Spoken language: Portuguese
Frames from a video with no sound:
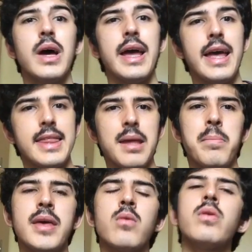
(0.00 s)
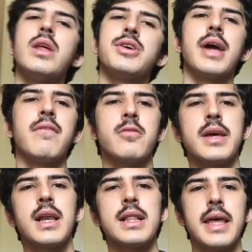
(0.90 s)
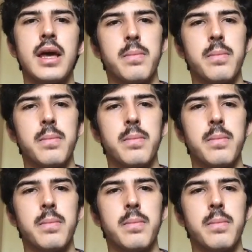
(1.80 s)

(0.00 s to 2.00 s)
recebiam quando eles chegavam na Inglaterra,